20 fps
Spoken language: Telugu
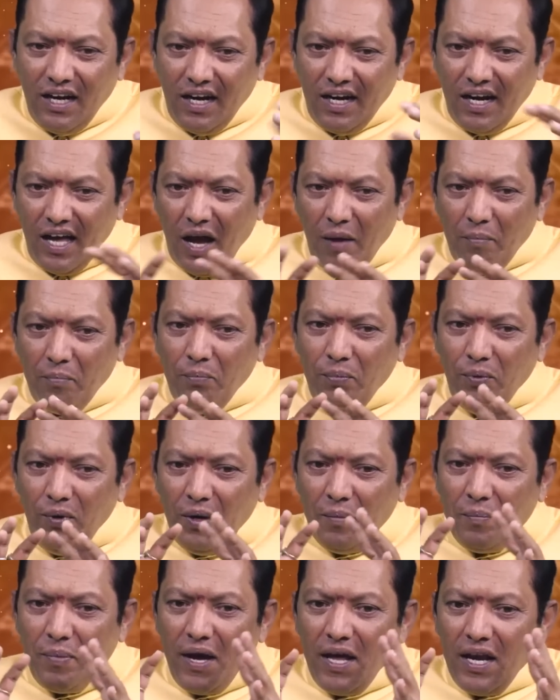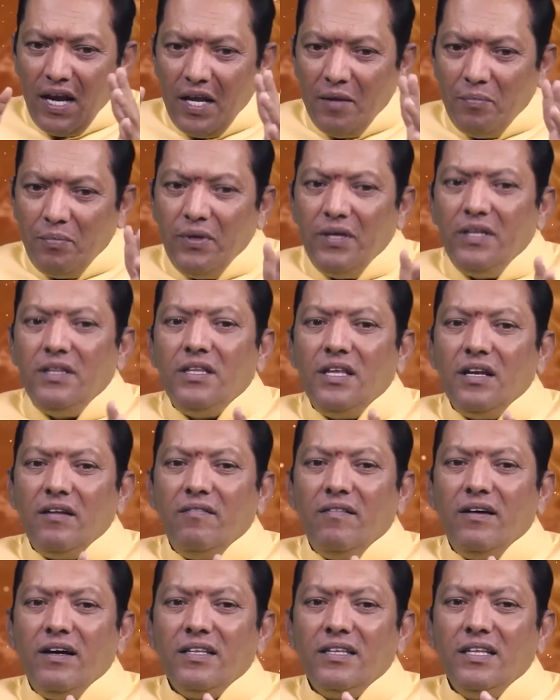అంటే అప్పుల పాలైపోయిన
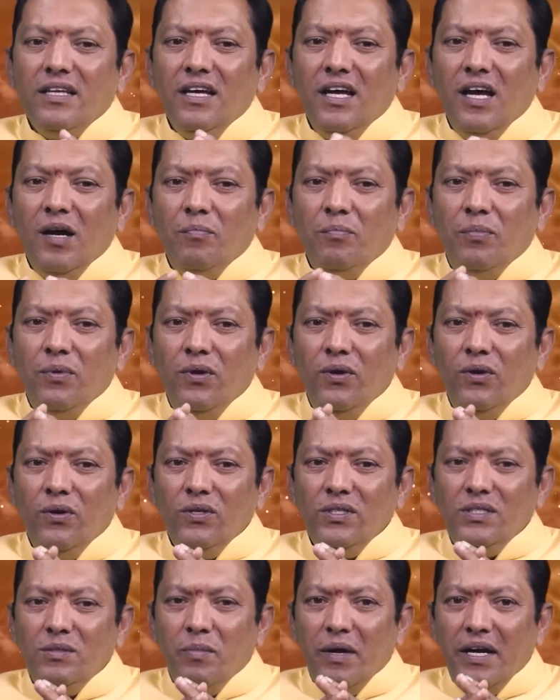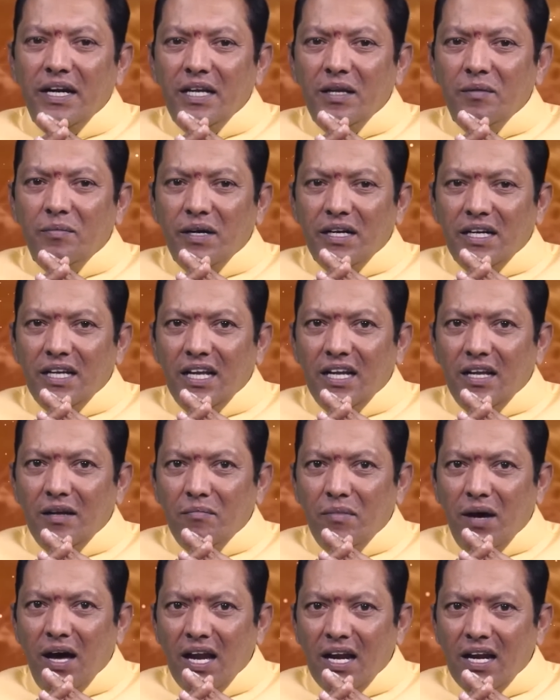తర్వాత అప్పుల్లోంచి బయటికి పట్టడానికి
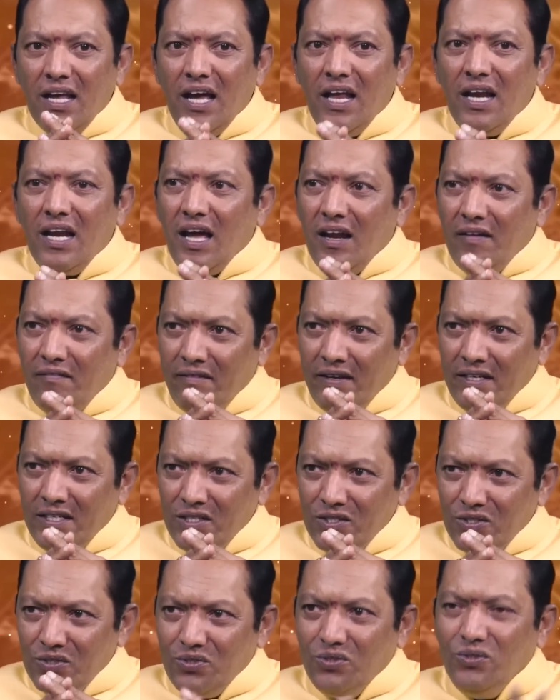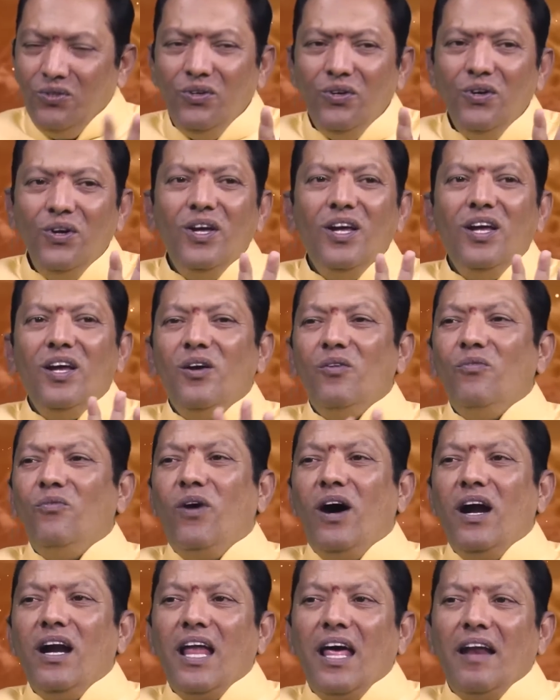మార్గాలు అన్వేషిస్తూ
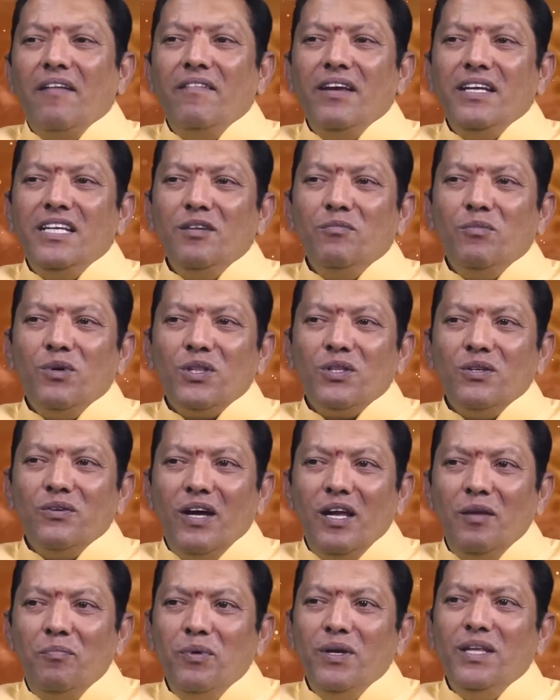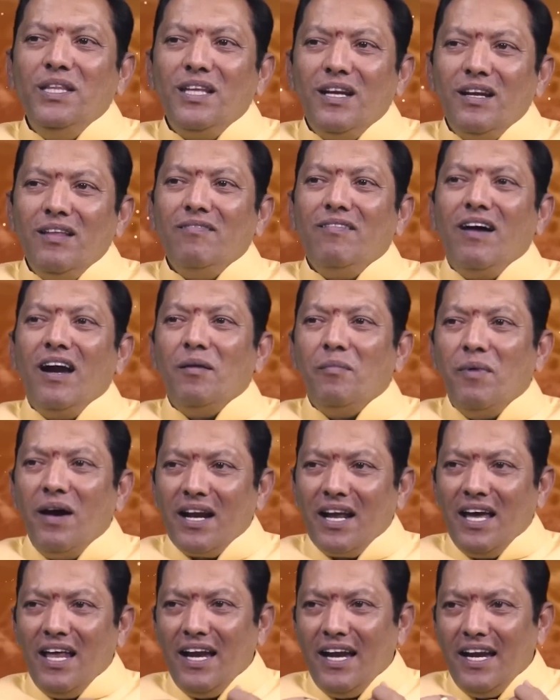వాళ్ళ అన్వేషణ మొత్తం అయిపోయిన తర్వాత వాళ్ళ
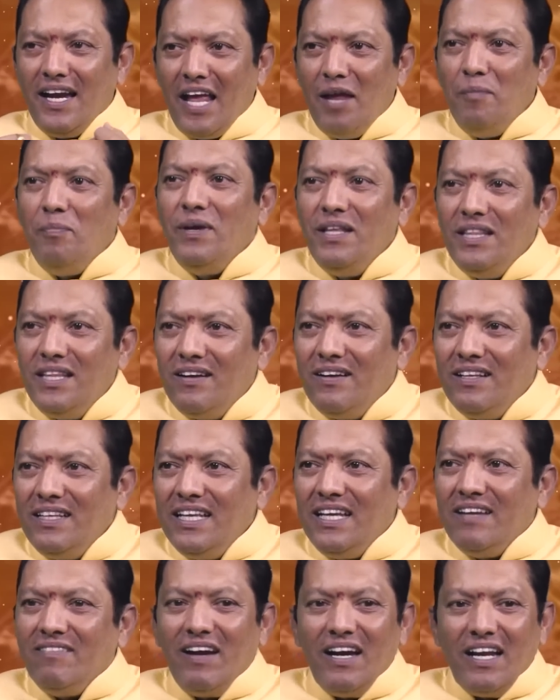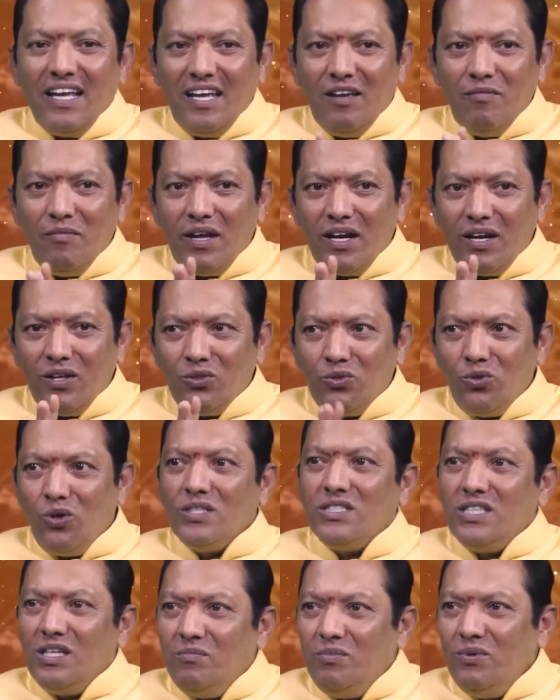మార్గాలన్నీ అయిపోయిన తర్వాత ఇక వాళ్ళకి ఏ మార్గం
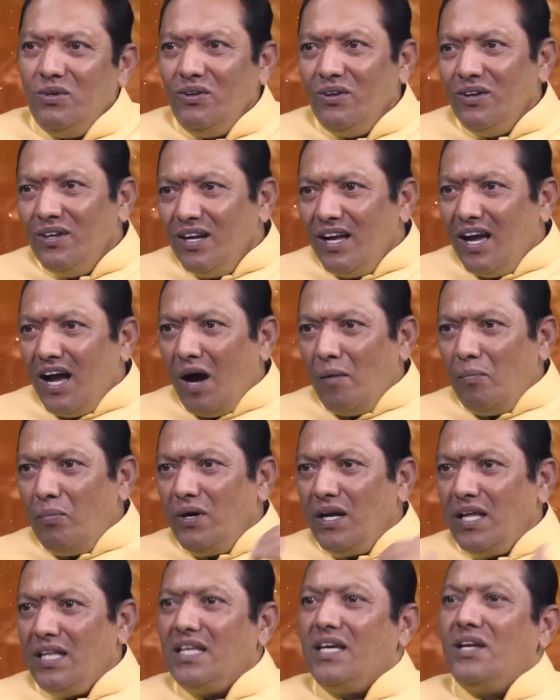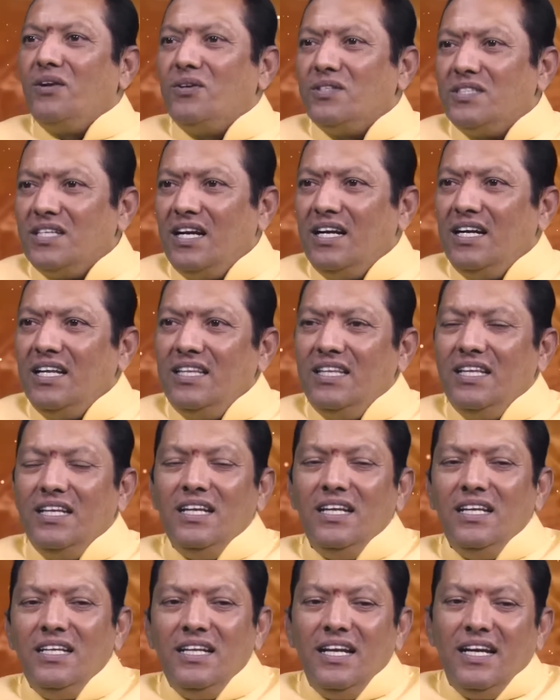తోచనప్పుడు అప్పుడు నా దగ్గరికి వస్తాను అంటే
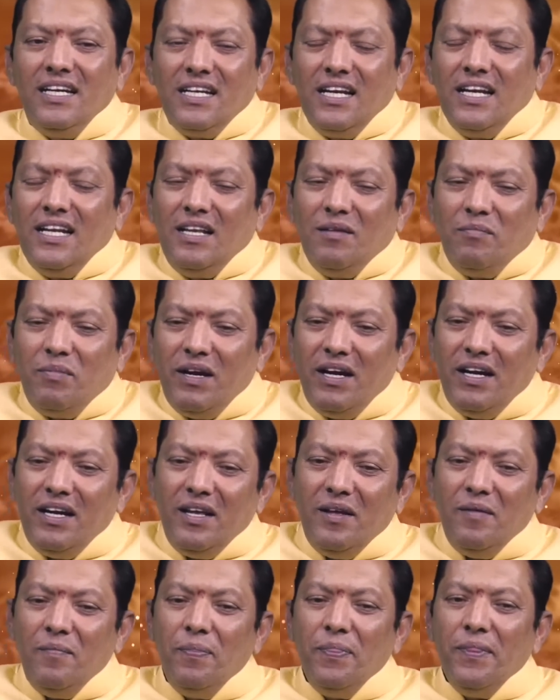దీన్ని లిటరల్గా చెప్పాలంటే